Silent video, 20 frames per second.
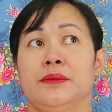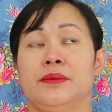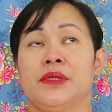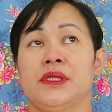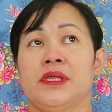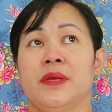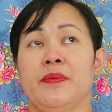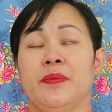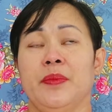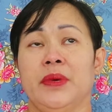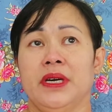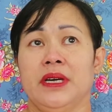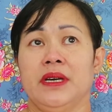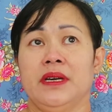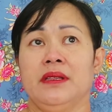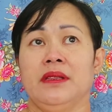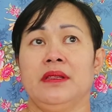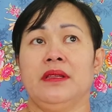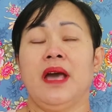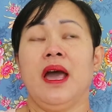
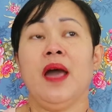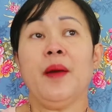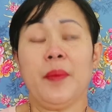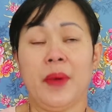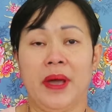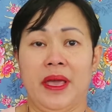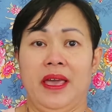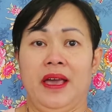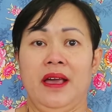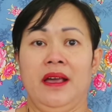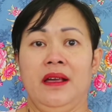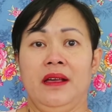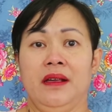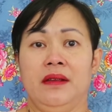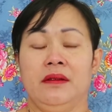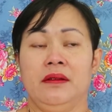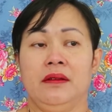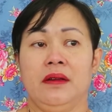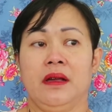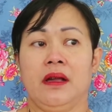sempet apa ya
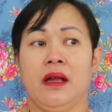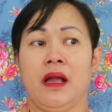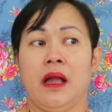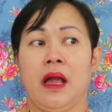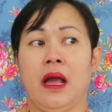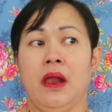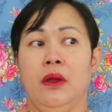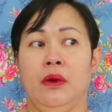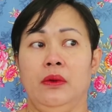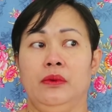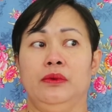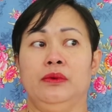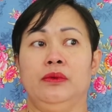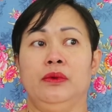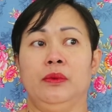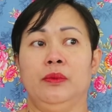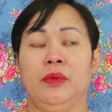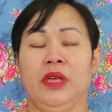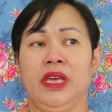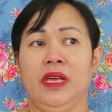kalau
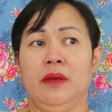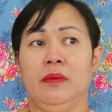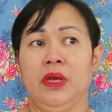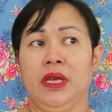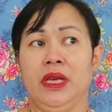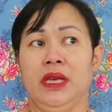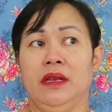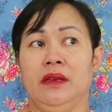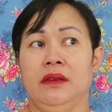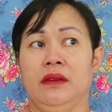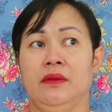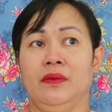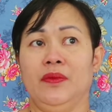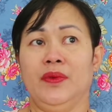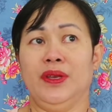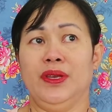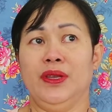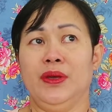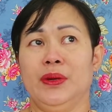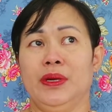untuk bikin-bikin
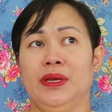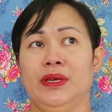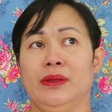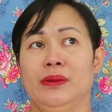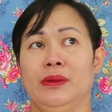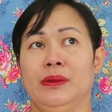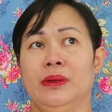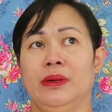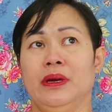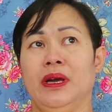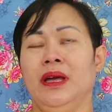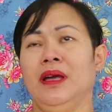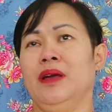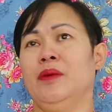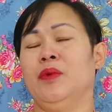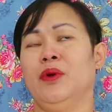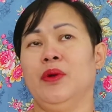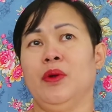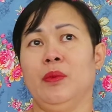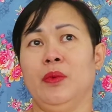video gitu ah
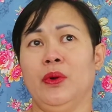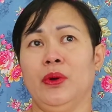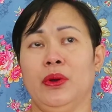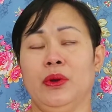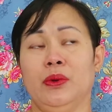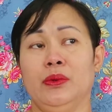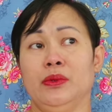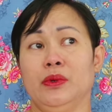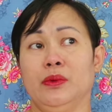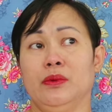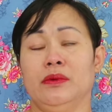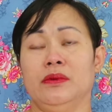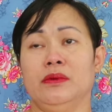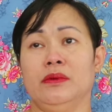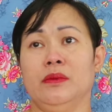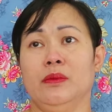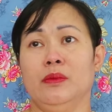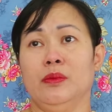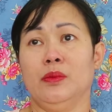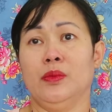boro-boro untuk
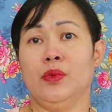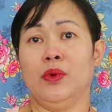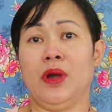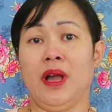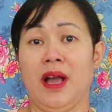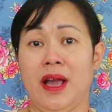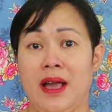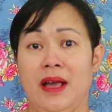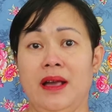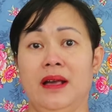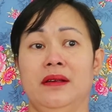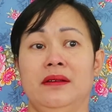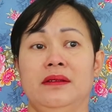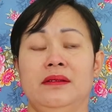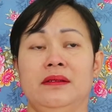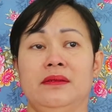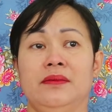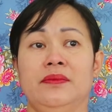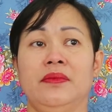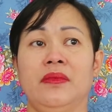buka
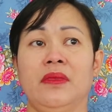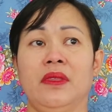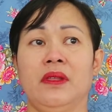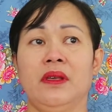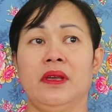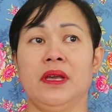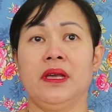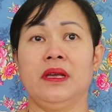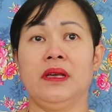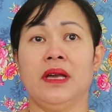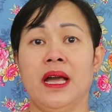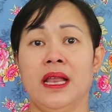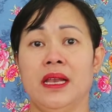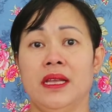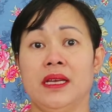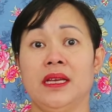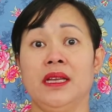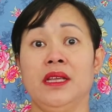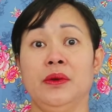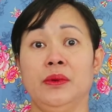
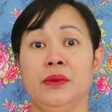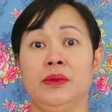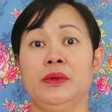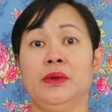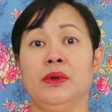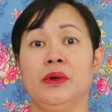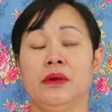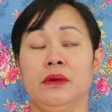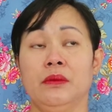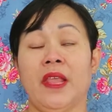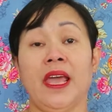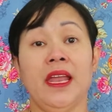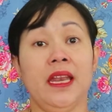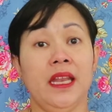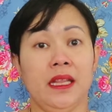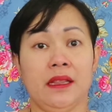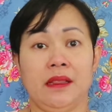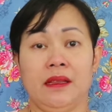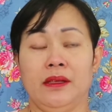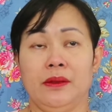galeri untuk
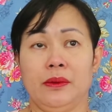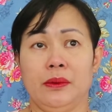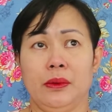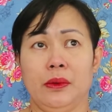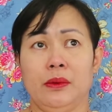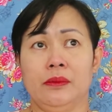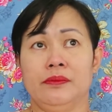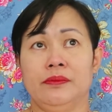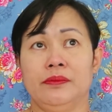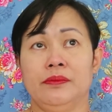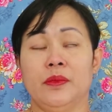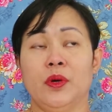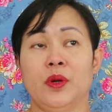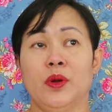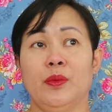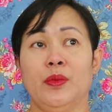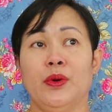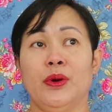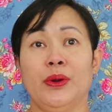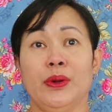ngedit gitu
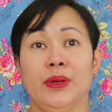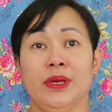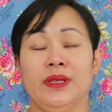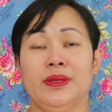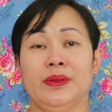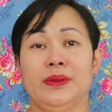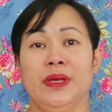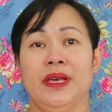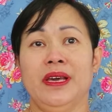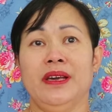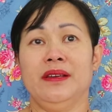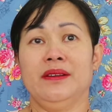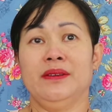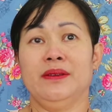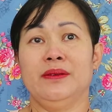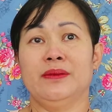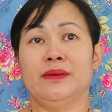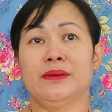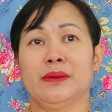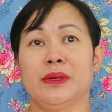boro-boro gitu ya
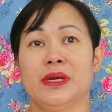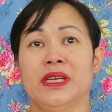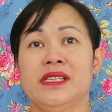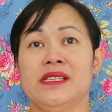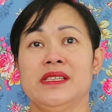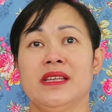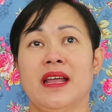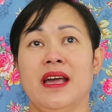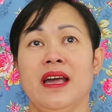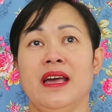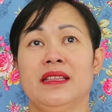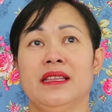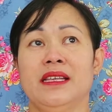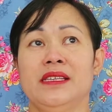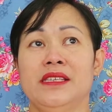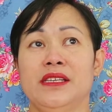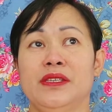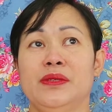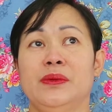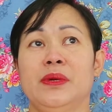untuk istirahat
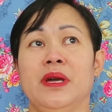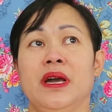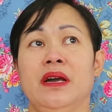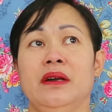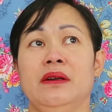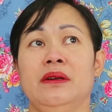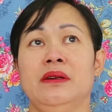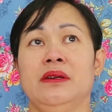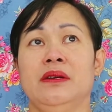aja juga